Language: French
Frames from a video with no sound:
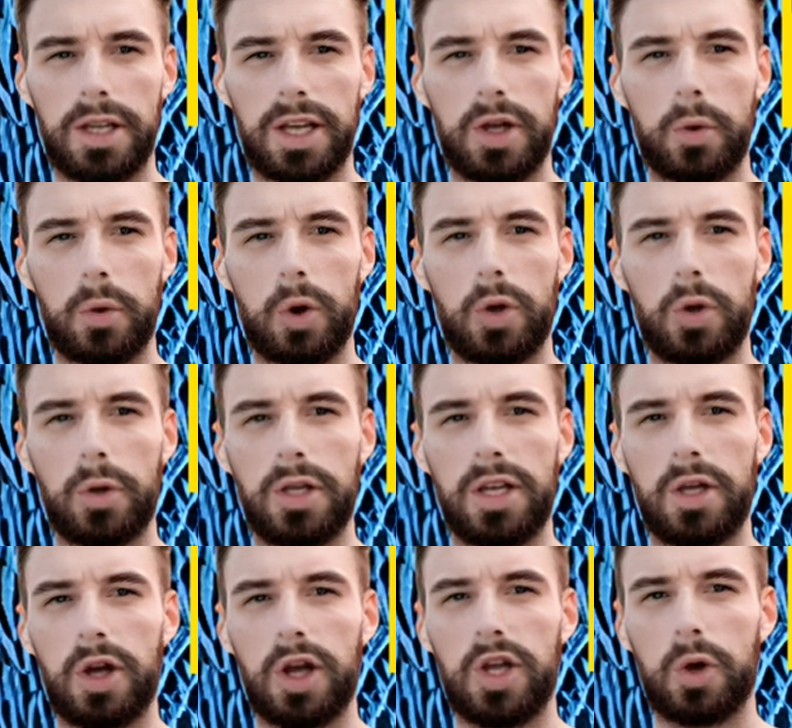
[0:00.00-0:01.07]
Les douleurs dans
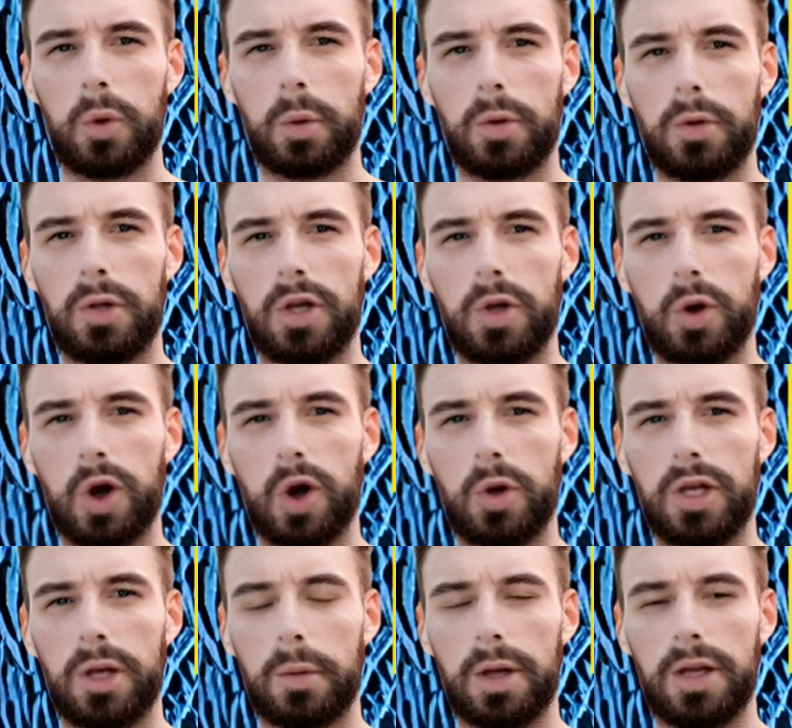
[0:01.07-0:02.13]
cette région peuvent être
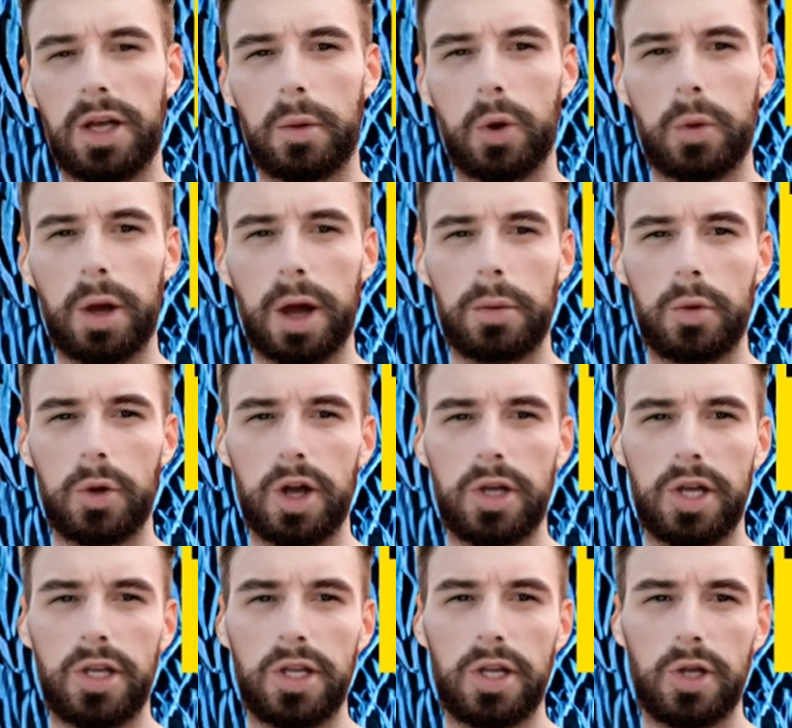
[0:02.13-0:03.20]
causées par des problèmes de
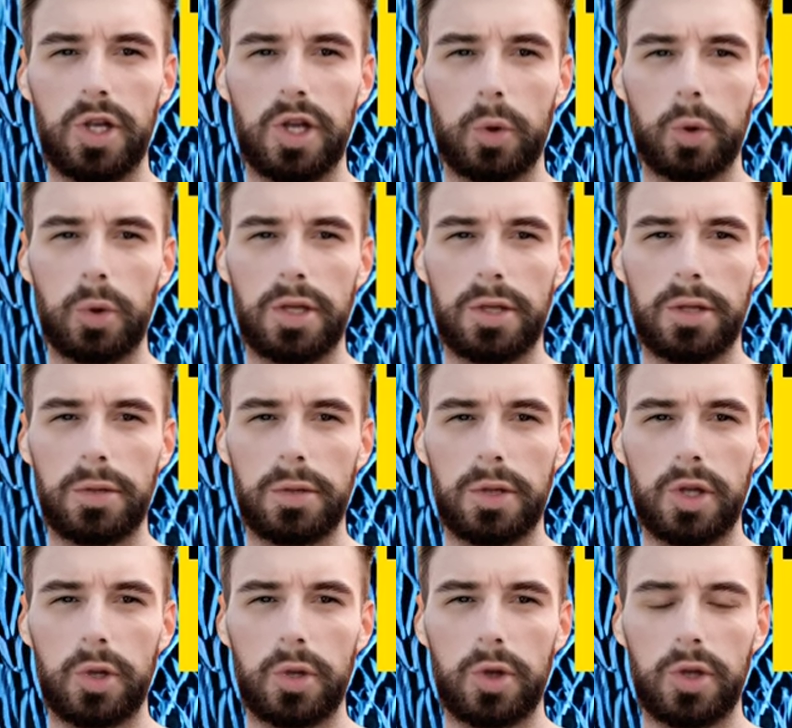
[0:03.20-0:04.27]
l'intestin sigmoïde,
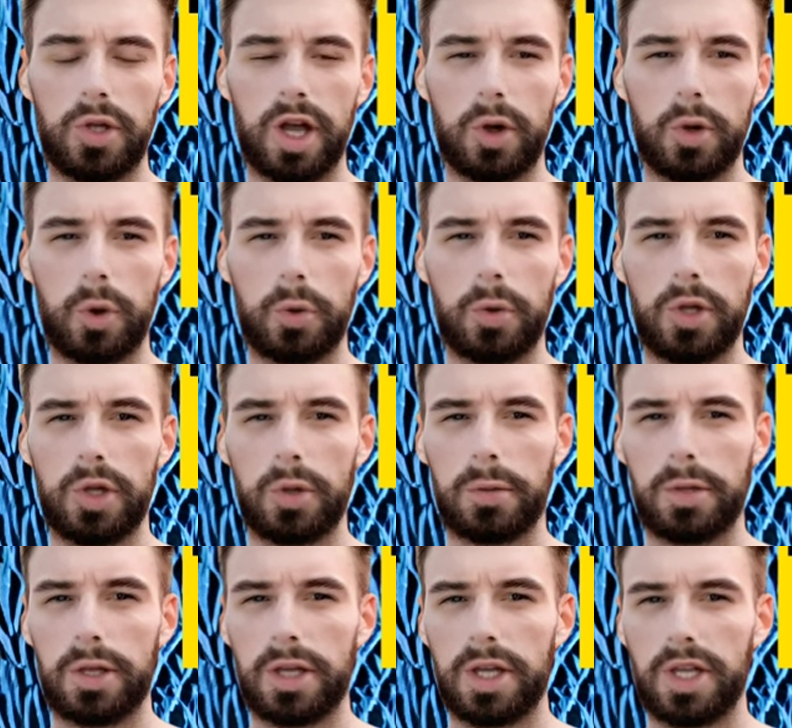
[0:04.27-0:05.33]
de l'urtère gauche,
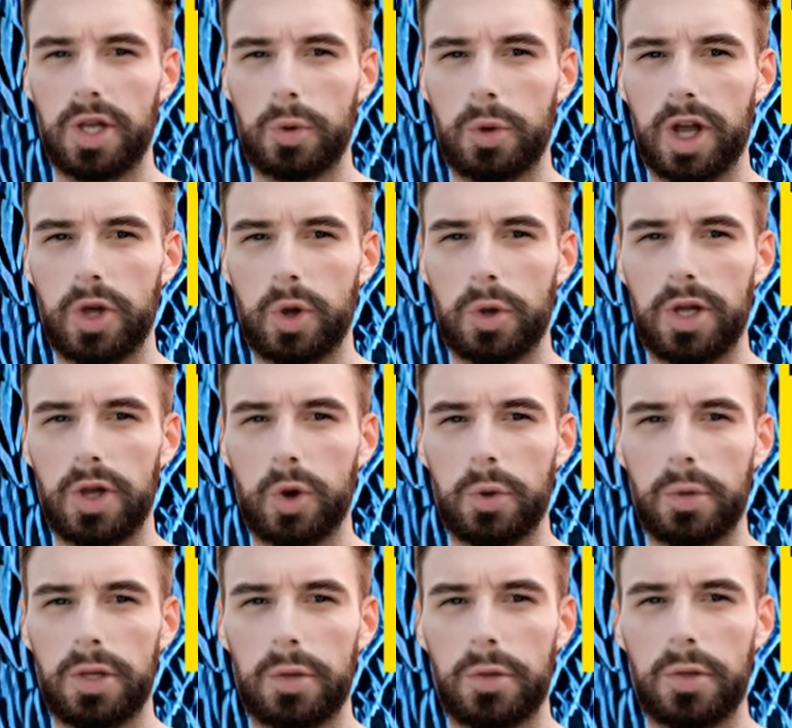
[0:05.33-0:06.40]
des ovaires ou des
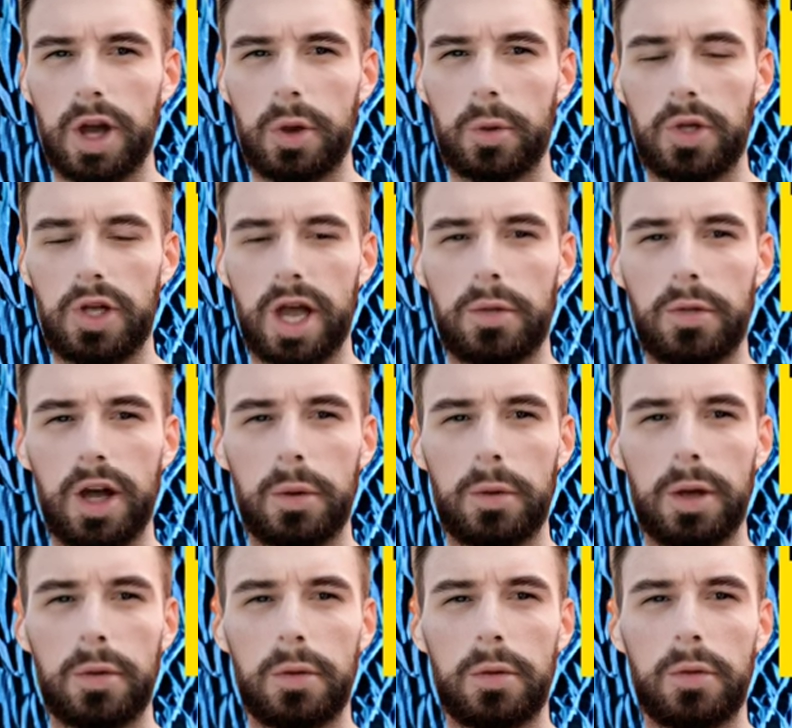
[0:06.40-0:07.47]
trompes de Fallope chez les
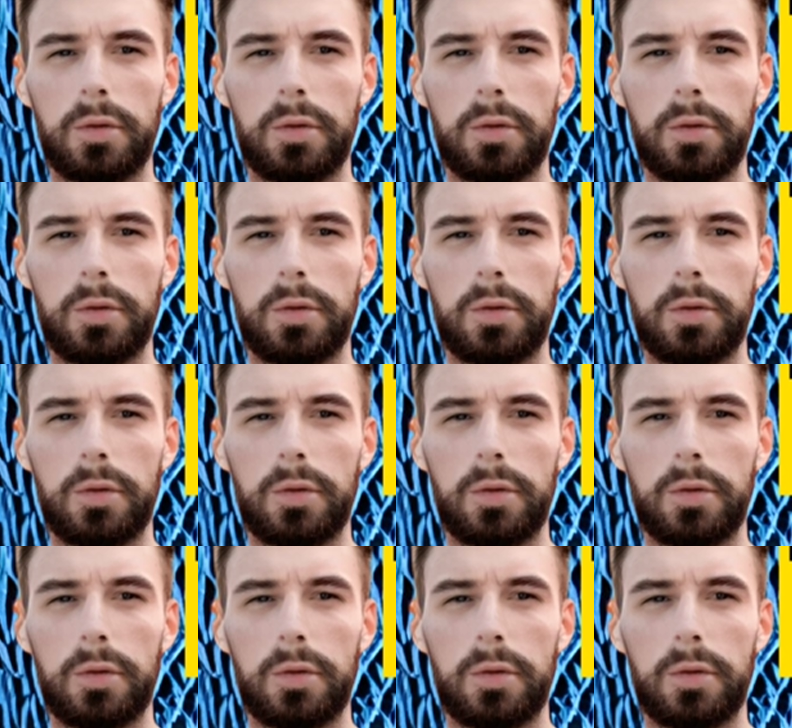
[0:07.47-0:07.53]
femmes